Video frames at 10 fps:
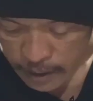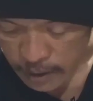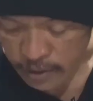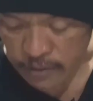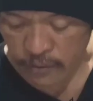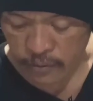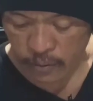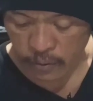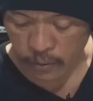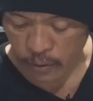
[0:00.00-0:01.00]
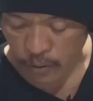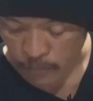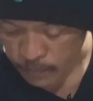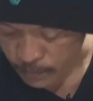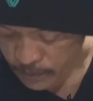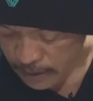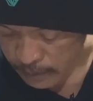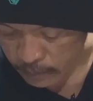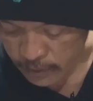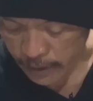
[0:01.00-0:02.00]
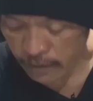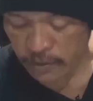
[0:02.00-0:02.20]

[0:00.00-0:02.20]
ini contoh satu seri